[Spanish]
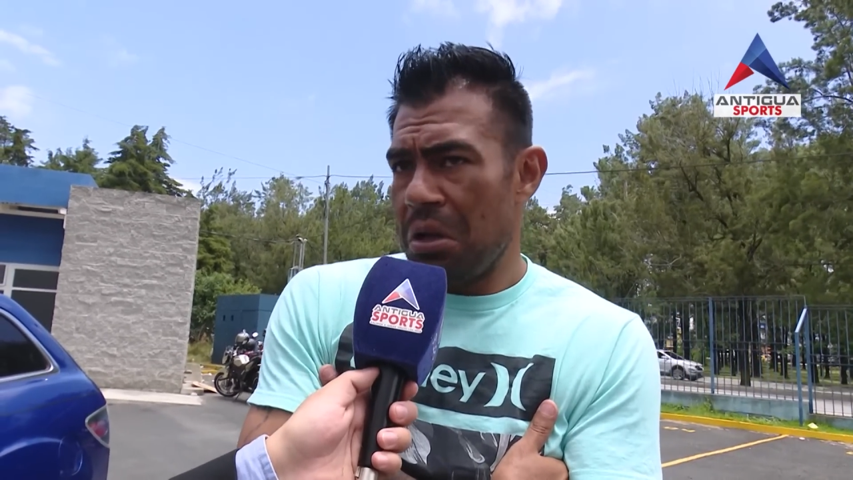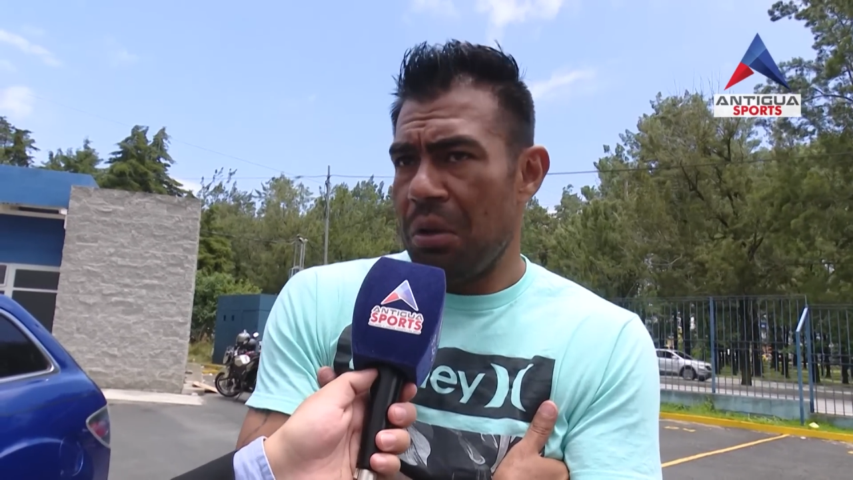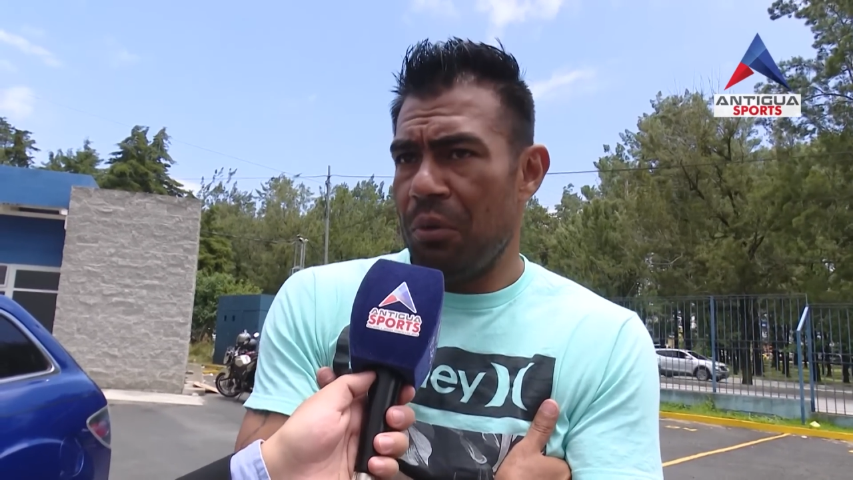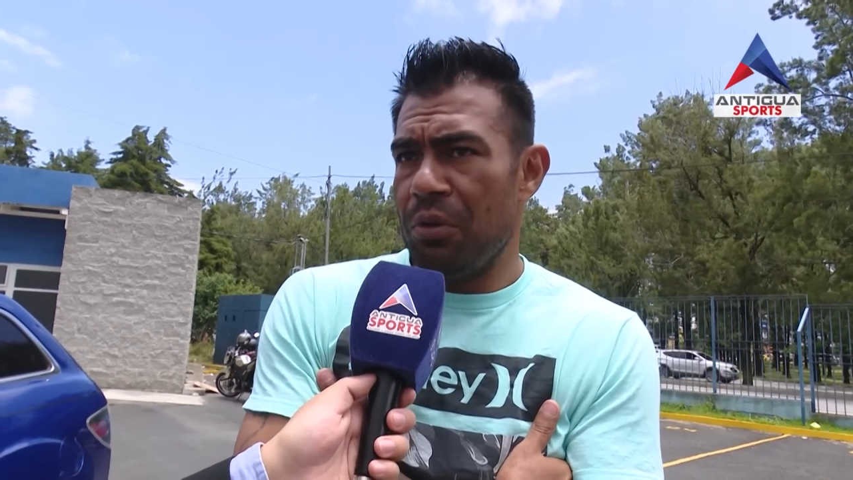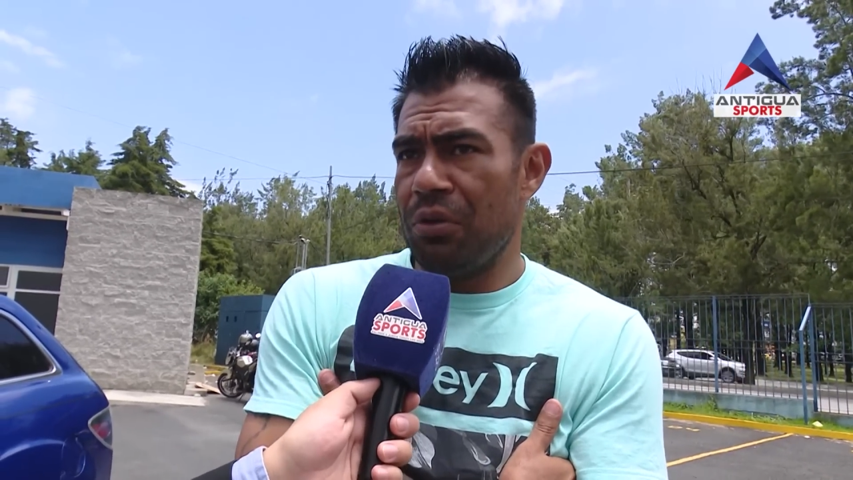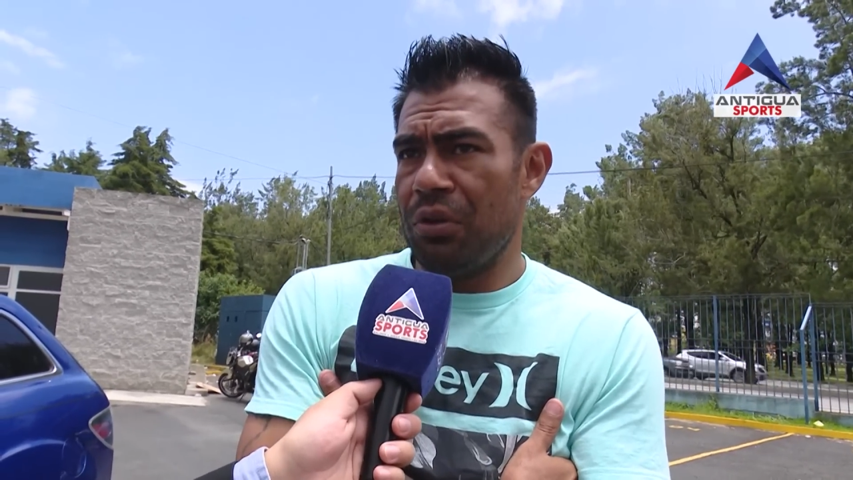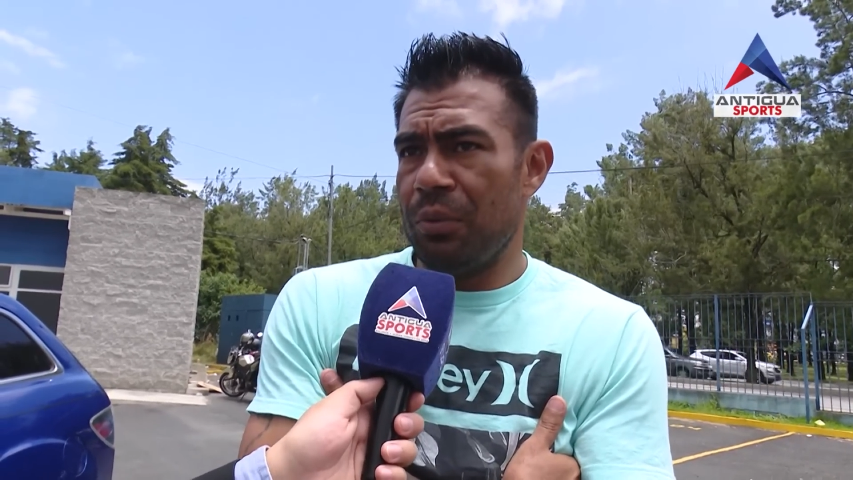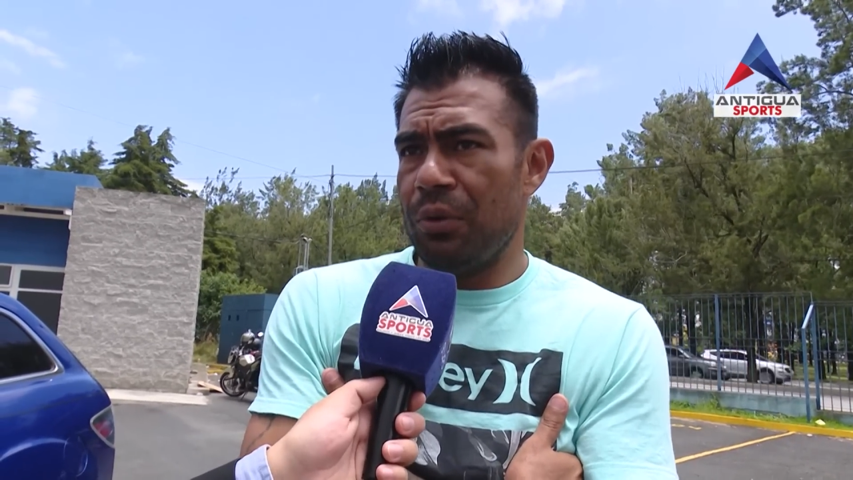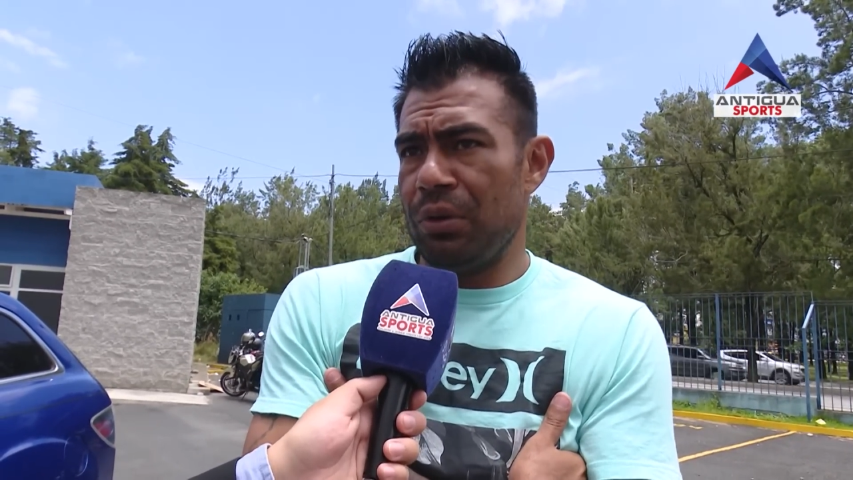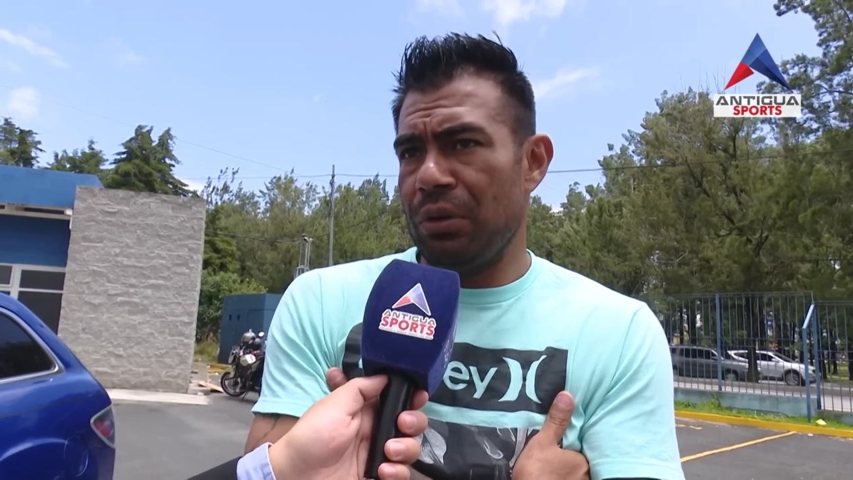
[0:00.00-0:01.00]
hemos,
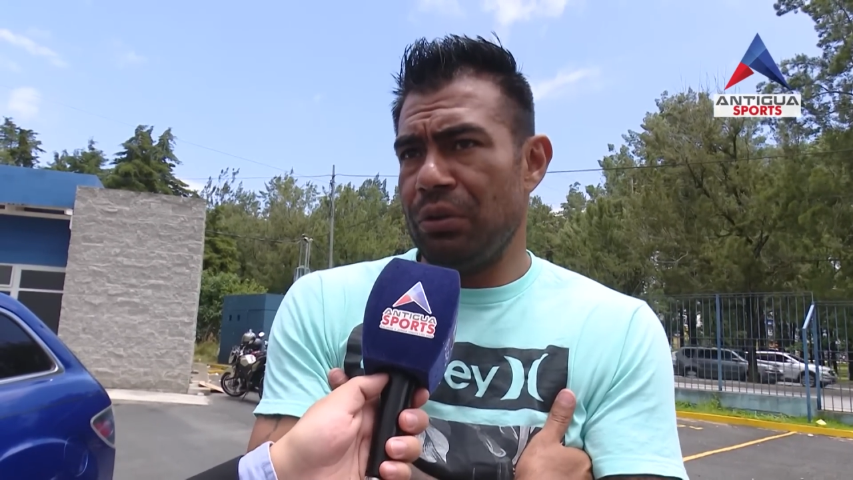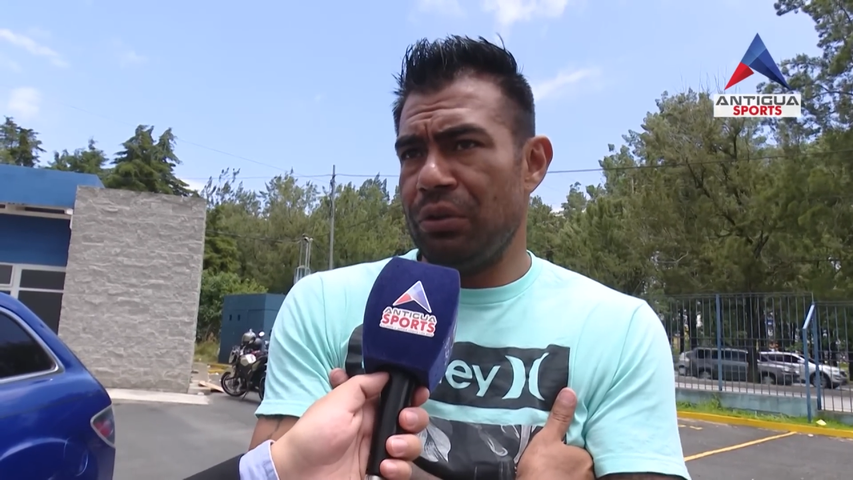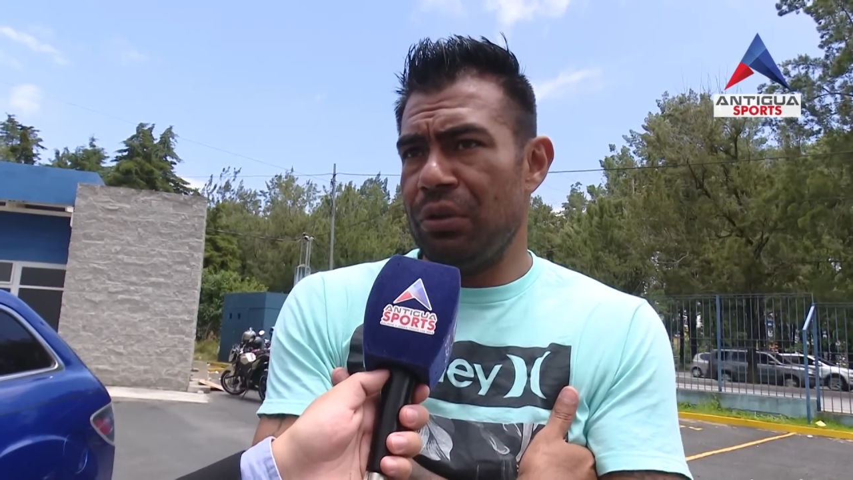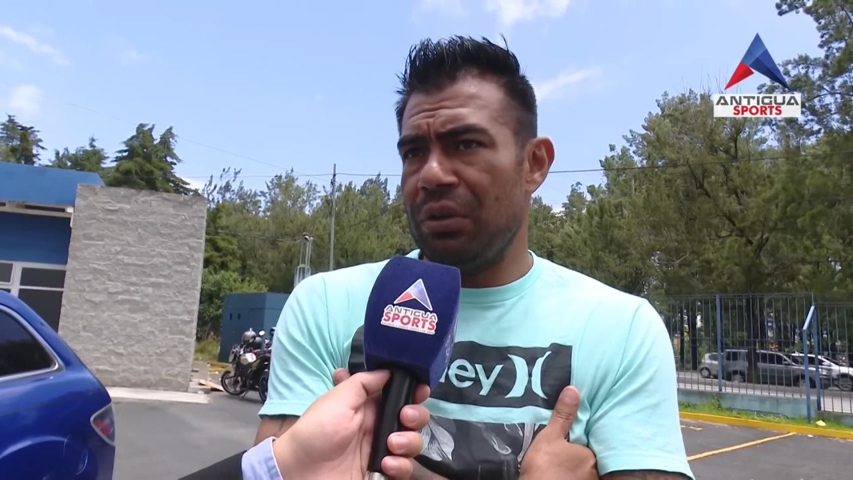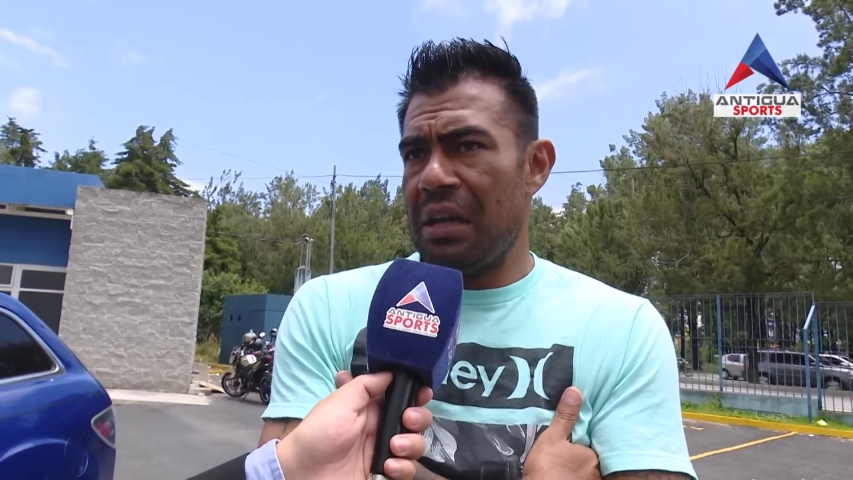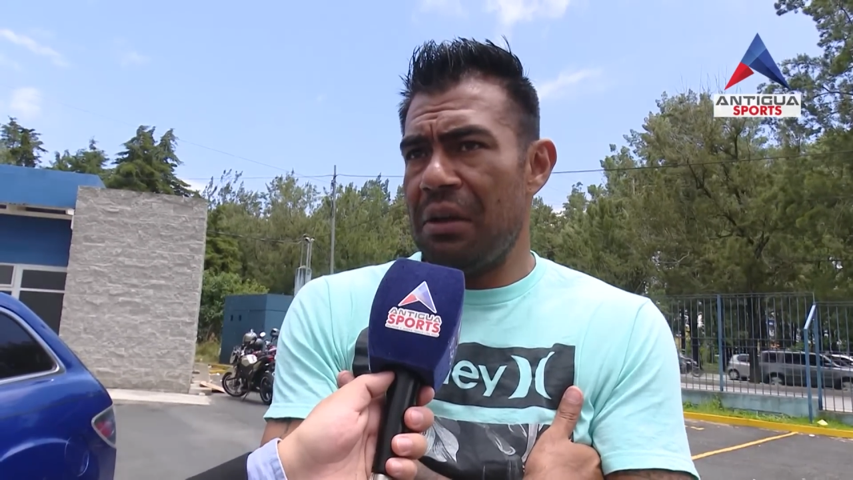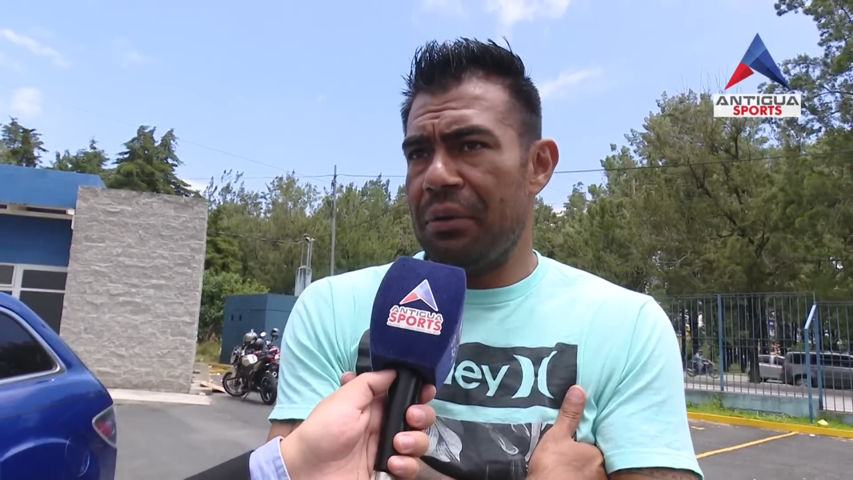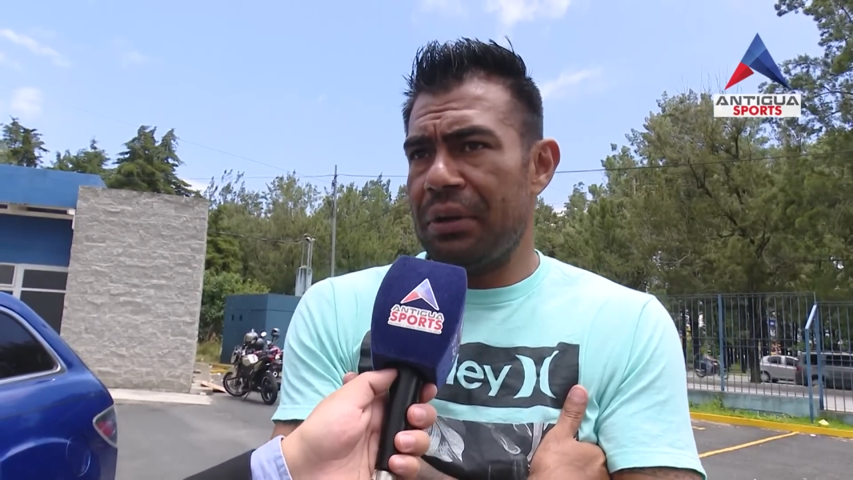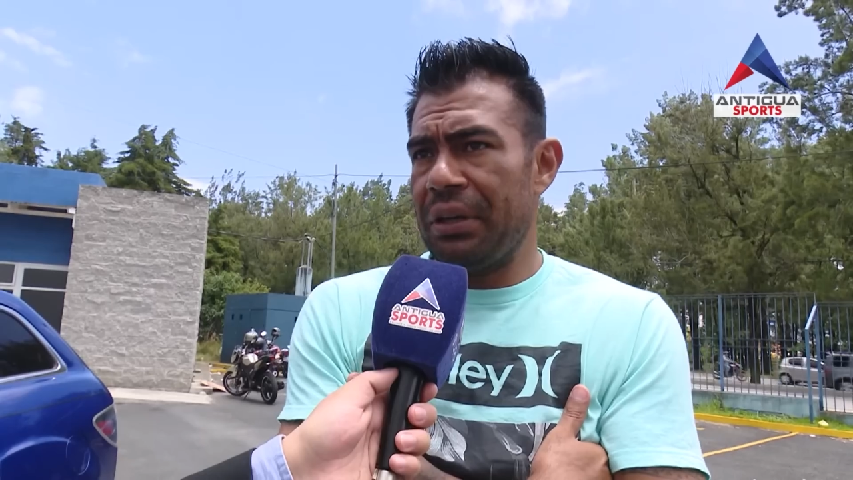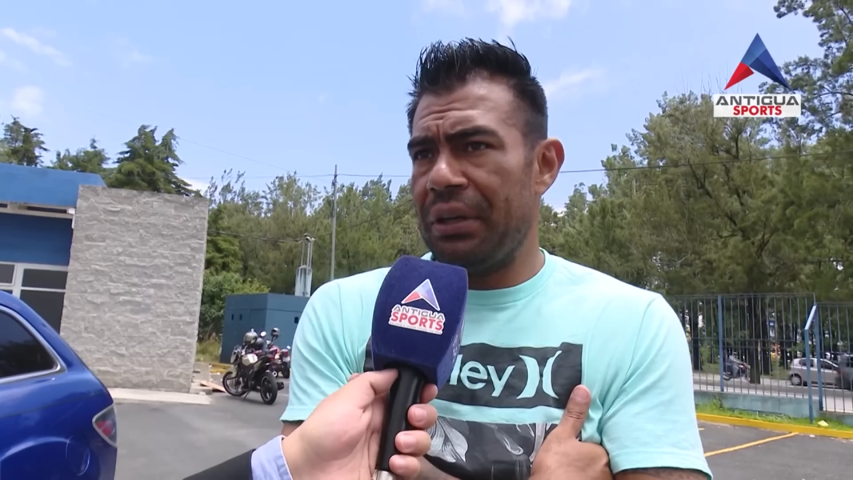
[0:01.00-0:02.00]
hemos
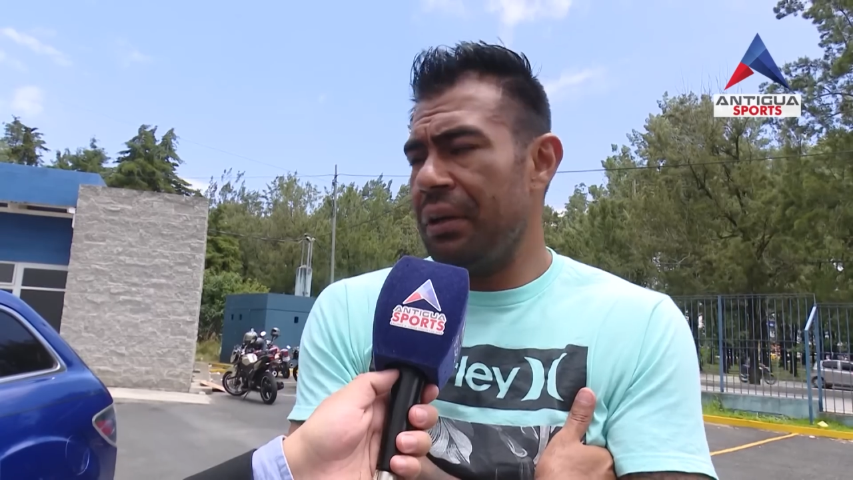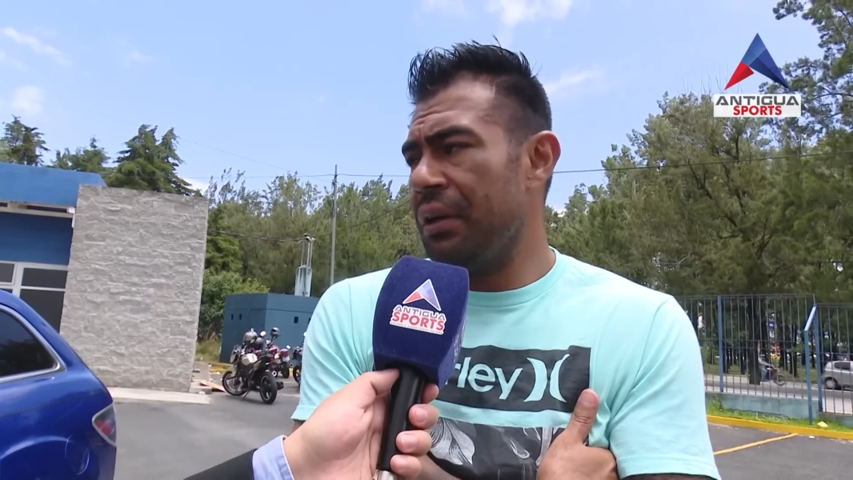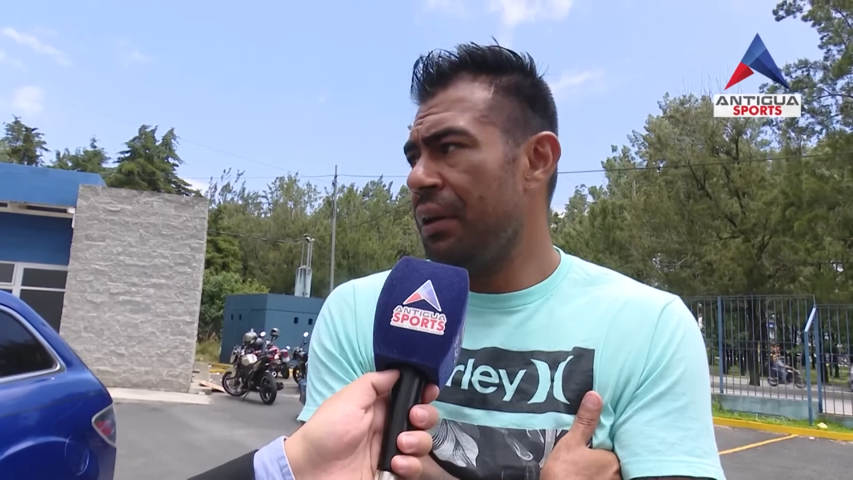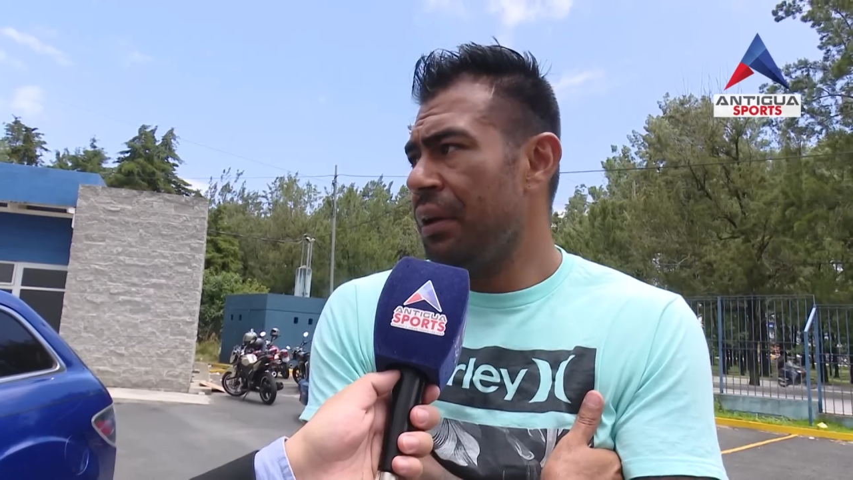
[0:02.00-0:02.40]
notado que,